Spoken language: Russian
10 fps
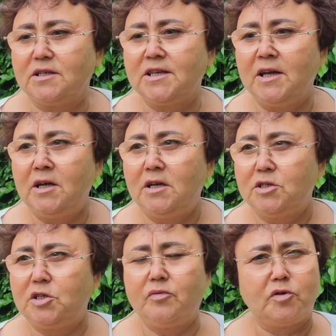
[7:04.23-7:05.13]
газ
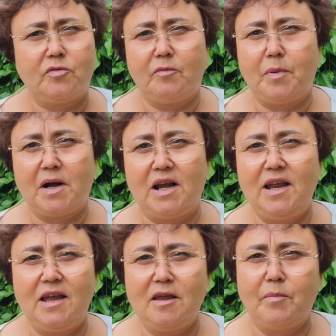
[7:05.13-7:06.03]
четвертого
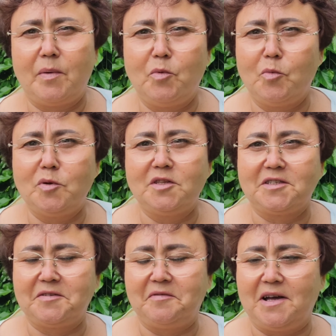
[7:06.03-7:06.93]
поколения, по-моему,
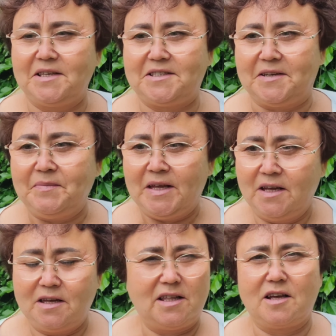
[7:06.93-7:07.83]
называется.
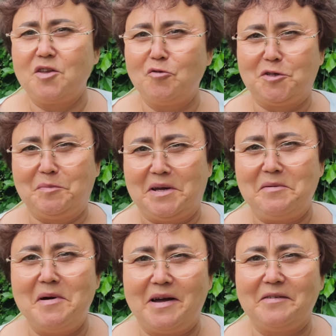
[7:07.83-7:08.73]
Я так не очень
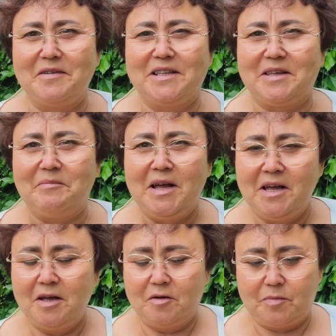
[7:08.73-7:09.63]
понимаю в этом.
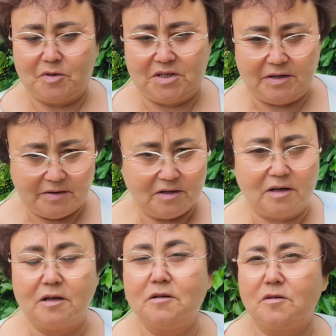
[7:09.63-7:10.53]
Просто
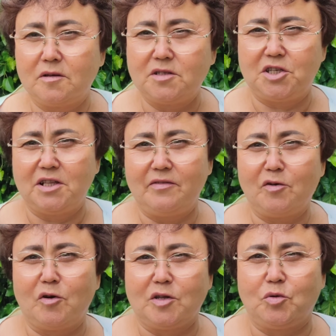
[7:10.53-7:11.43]
э, э, к
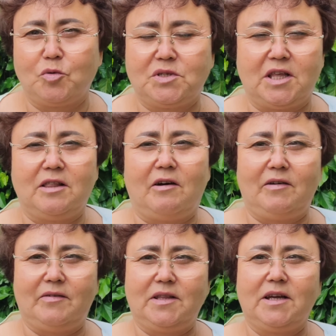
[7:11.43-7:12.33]
человеку, который
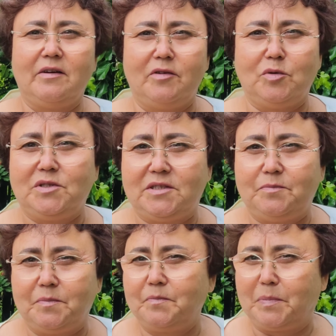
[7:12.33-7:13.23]
устанавливал. И говорю,
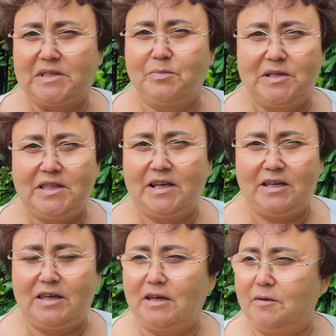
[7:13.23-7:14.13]

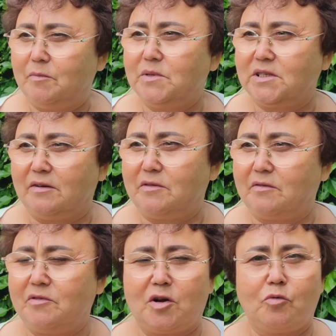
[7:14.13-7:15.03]
посмотрите, мы
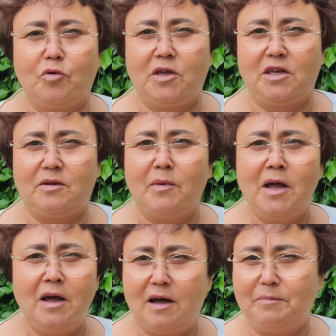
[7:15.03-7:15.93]
завтра в дорогу едем,
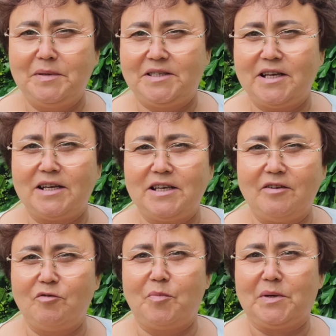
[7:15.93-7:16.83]

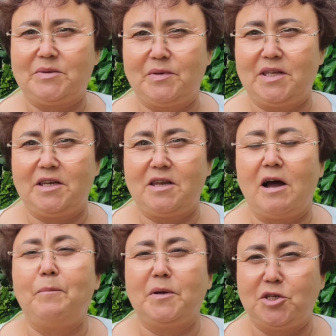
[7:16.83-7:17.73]
обязательно его
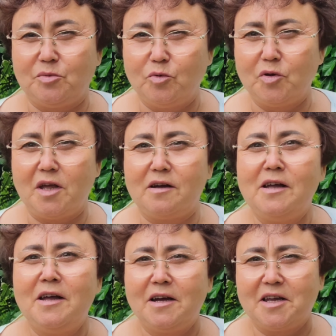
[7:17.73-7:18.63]
посмотрите. А почему я
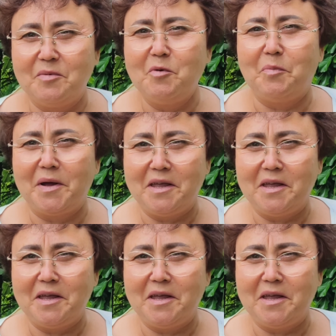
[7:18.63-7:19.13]
к нему